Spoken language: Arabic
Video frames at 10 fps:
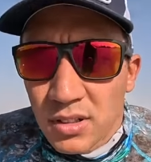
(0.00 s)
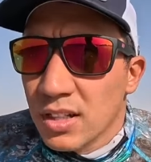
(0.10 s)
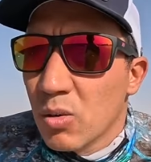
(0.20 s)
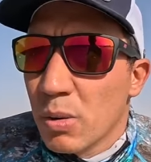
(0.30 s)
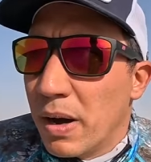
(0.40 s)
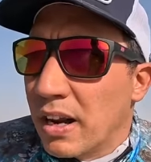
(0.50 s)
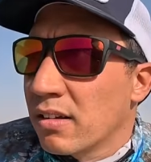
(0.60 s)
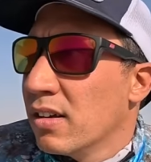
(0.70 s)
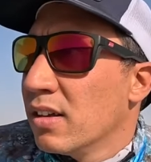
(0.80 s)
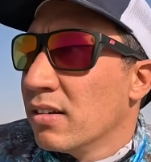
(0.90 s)
هذا هو البحر
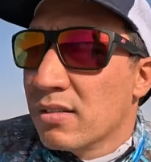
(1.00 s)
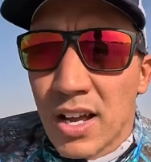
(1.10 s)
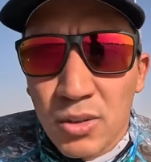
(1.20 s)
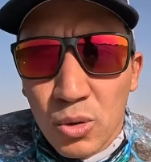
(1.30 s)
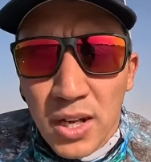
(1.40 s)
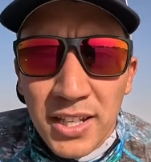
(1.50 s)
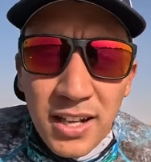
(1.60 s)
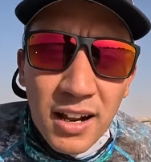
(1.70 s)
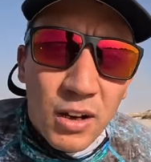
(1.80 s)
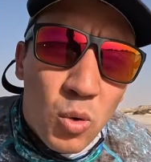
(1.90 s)
هذا هذا
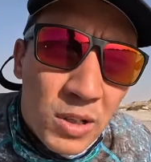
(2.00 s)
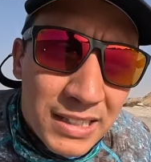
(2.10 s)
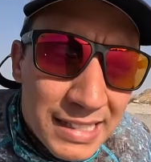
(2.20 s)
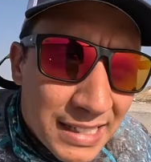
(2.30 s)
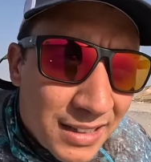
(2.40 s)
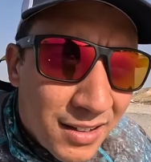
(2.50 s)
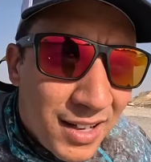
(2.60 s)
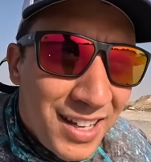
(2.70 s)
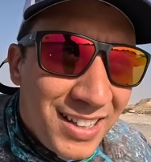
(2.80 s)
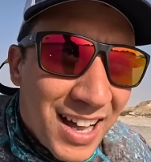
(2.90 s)
النهار الاول ديال الصياده
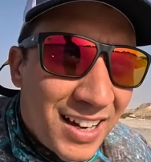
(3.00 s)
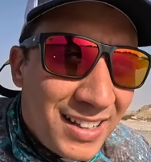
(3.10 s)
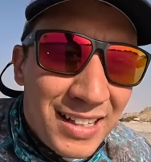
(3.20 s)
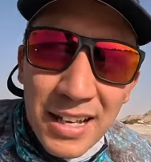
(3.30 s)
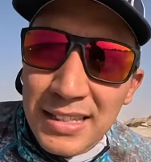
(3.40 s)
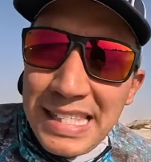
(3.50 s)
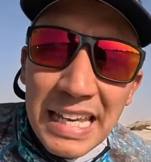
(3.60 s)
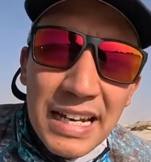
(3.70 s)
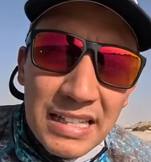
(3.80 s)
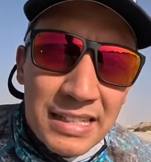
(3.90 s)
نهار ديال
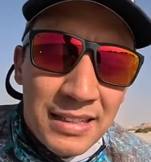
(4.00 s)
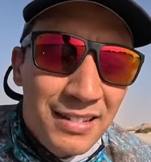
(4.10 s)
التسخينات